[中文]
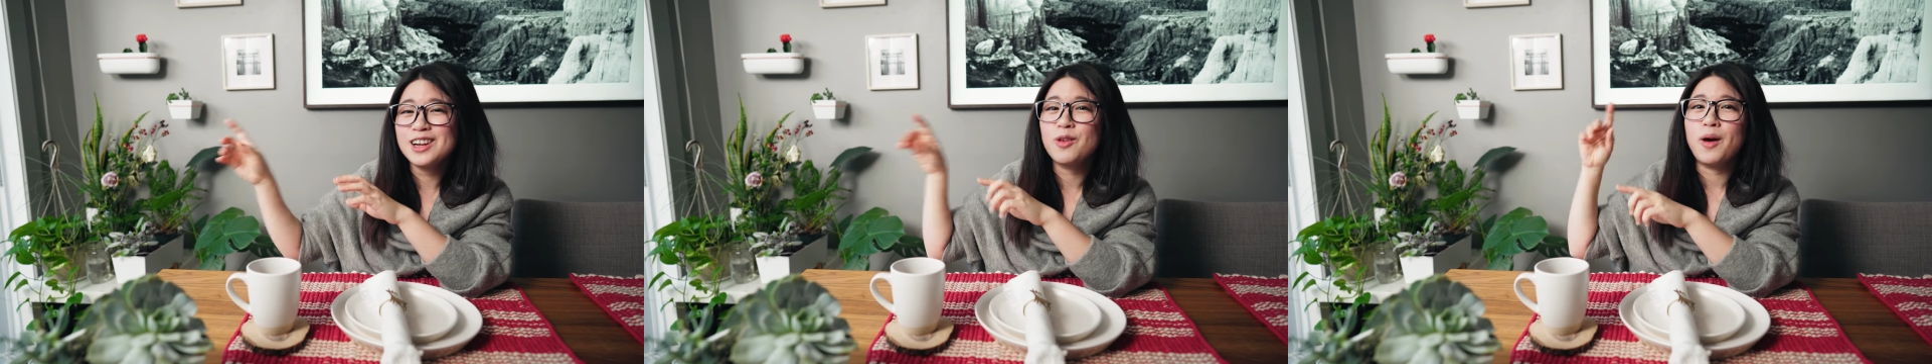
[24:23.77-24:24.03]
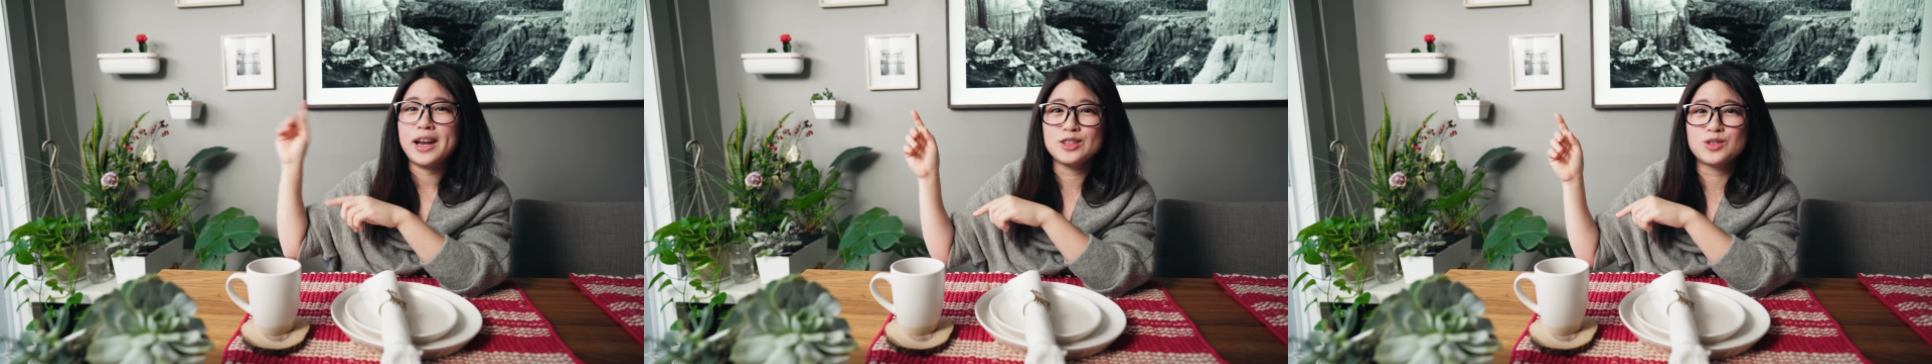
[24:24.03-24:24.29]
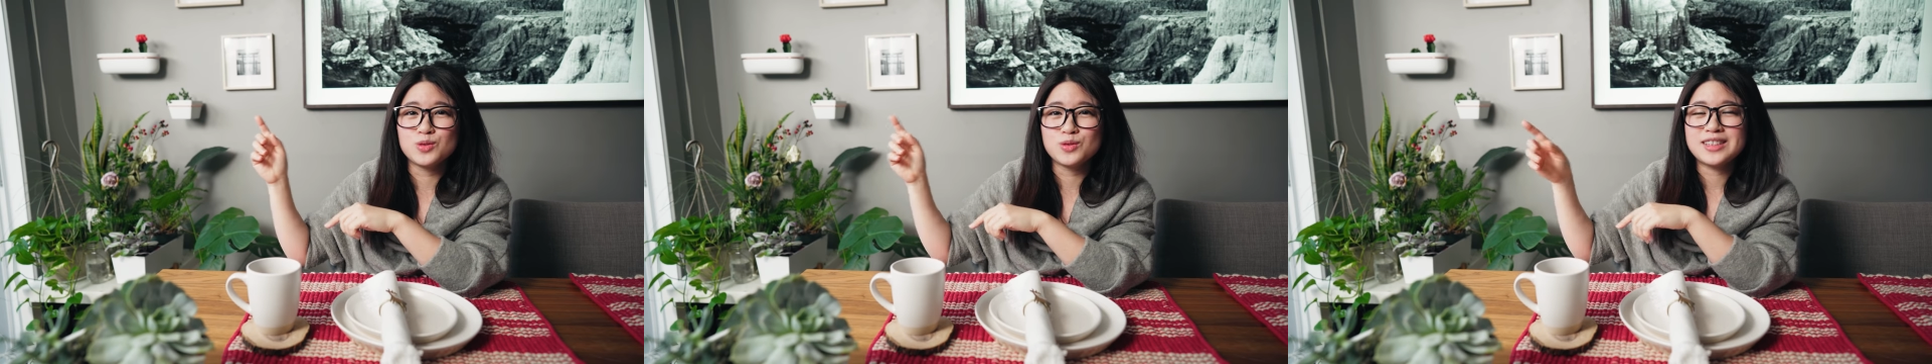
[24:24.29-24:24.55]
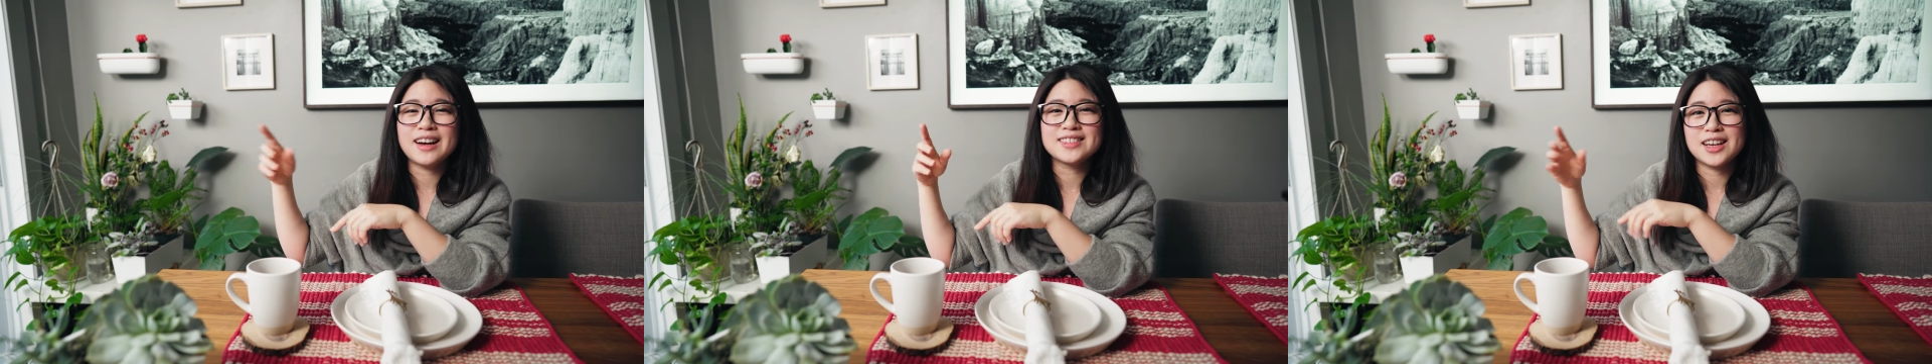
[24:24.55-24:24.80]
挂在树
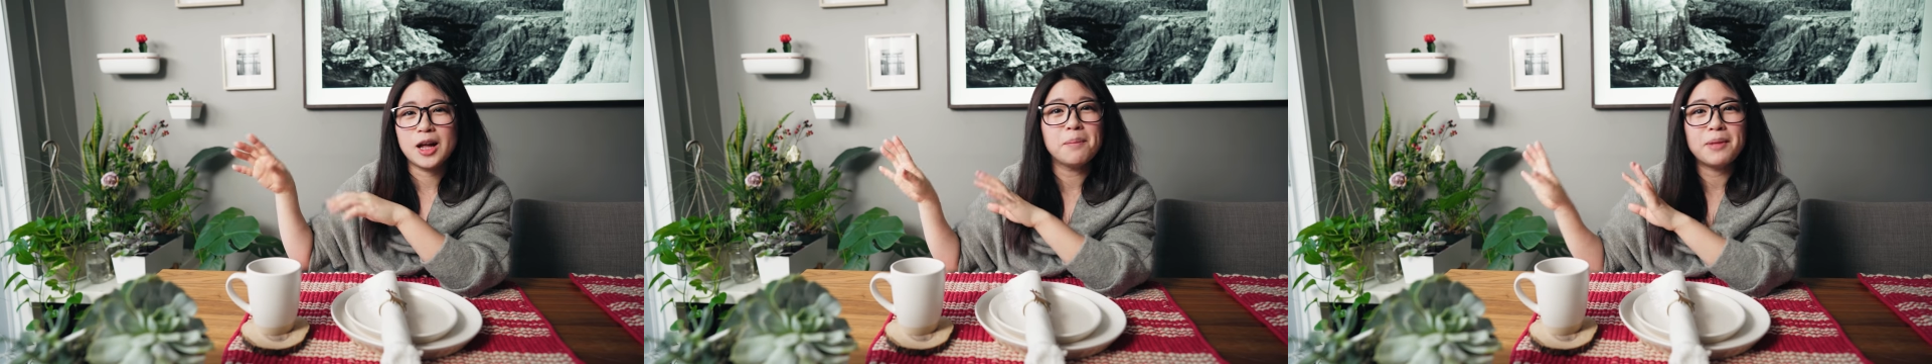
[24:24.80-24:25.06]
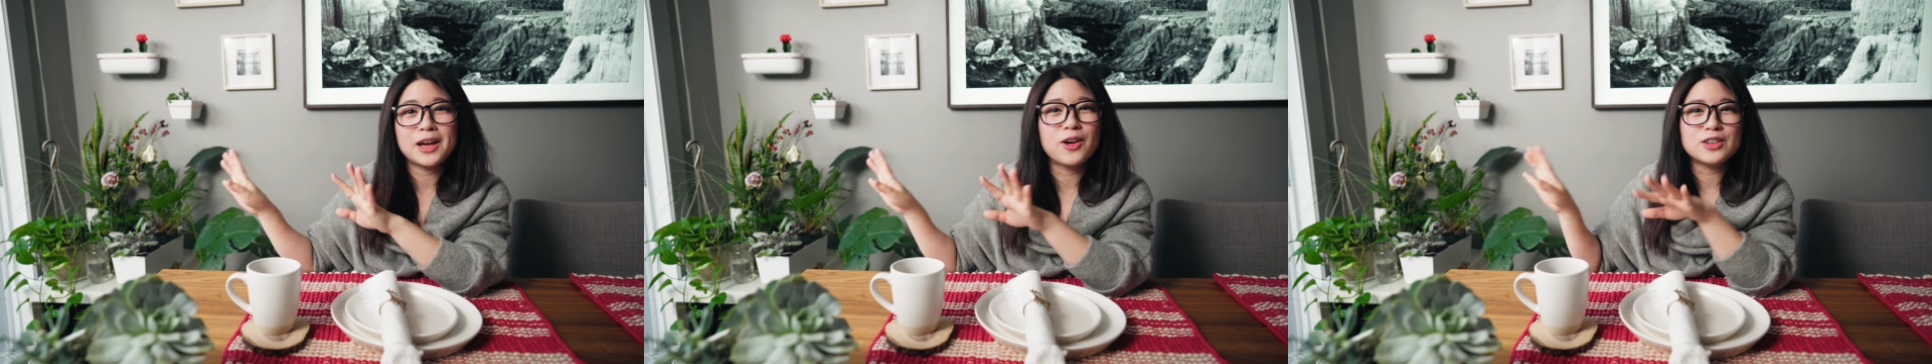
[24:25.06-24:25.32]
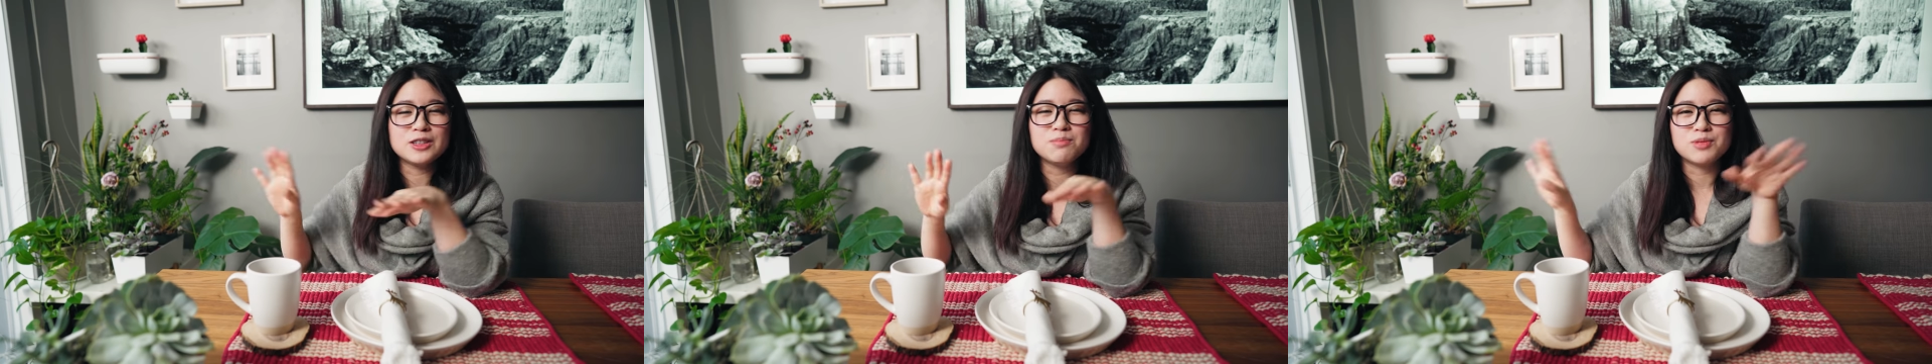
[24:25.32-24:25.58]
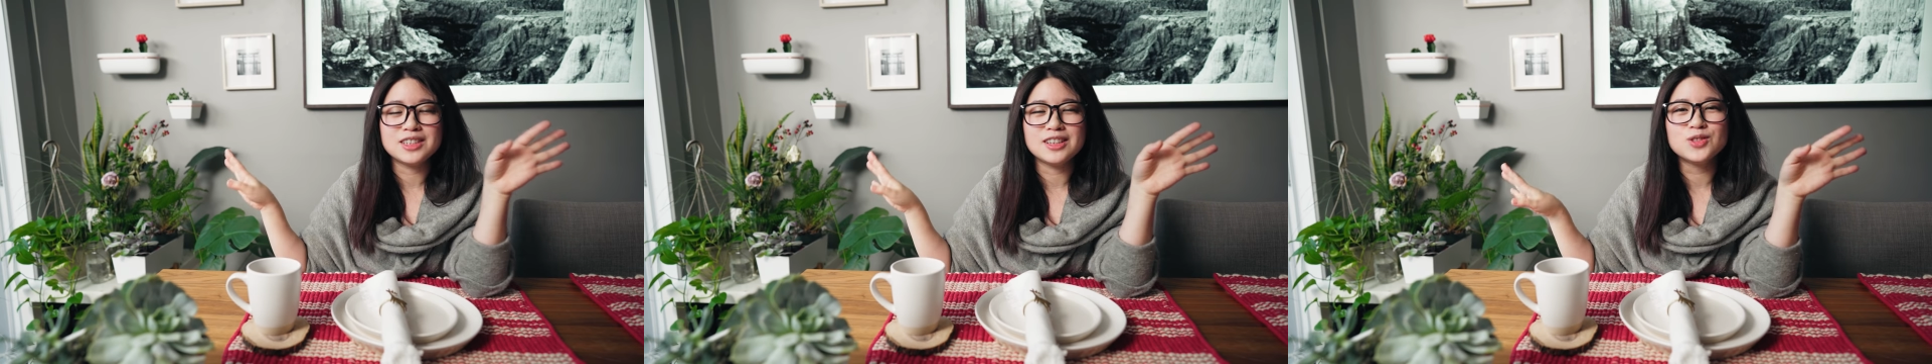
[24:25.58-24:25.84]
上，这样 Bagel 已经
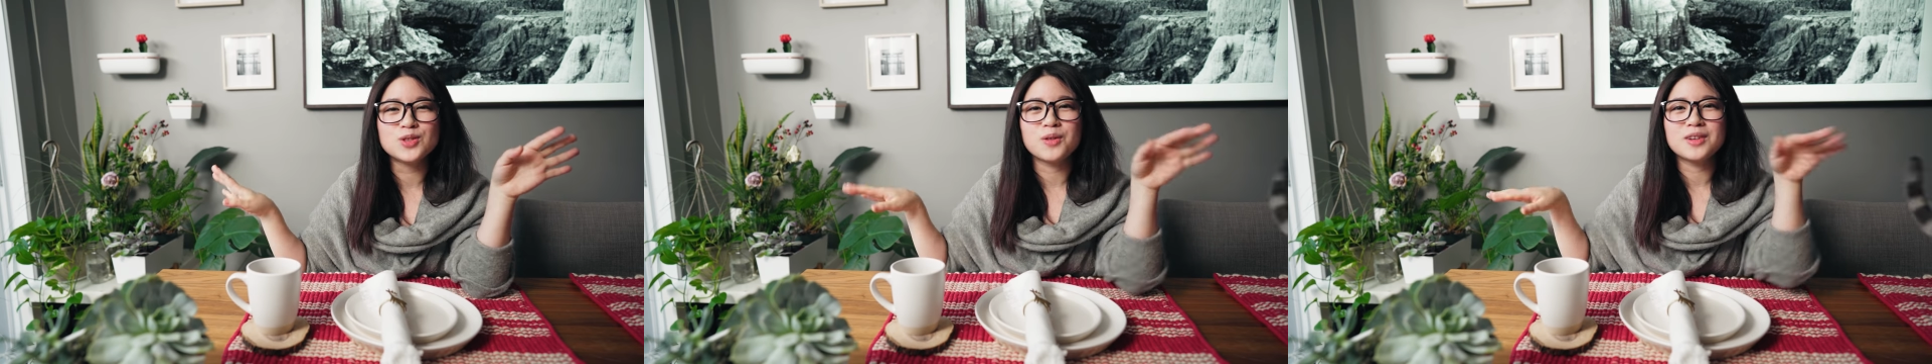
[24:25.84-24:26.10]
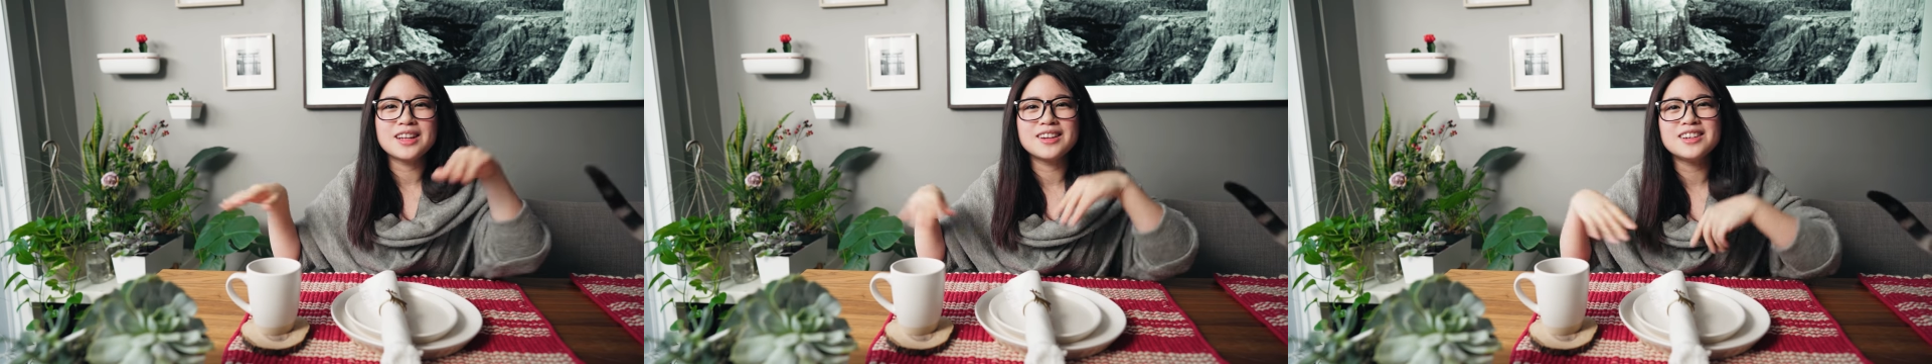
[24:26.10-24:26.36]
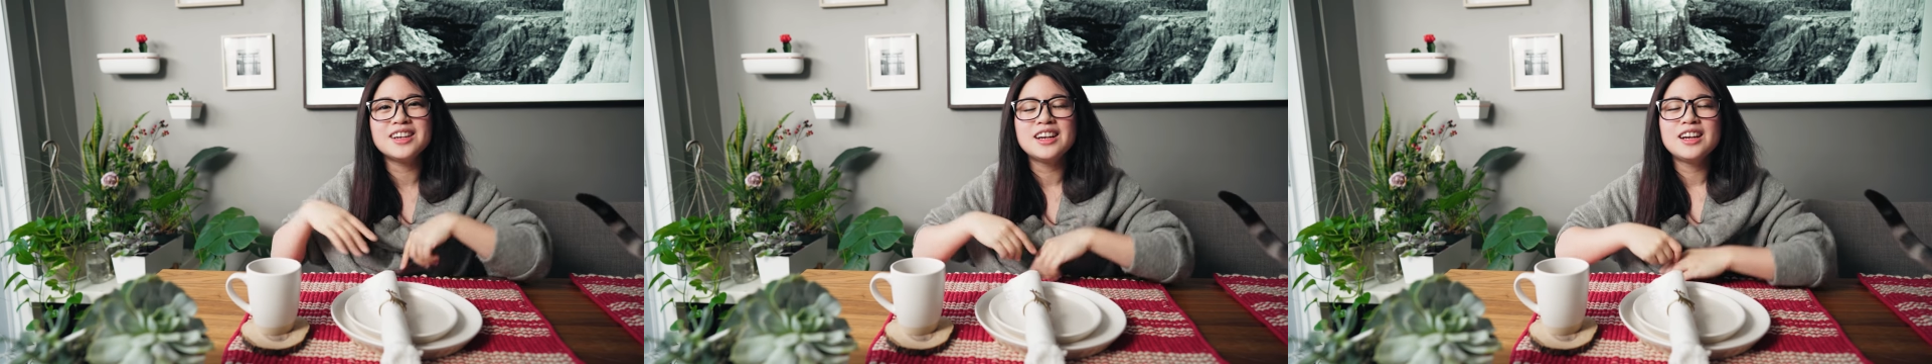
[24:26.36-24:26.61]
不见踪影了。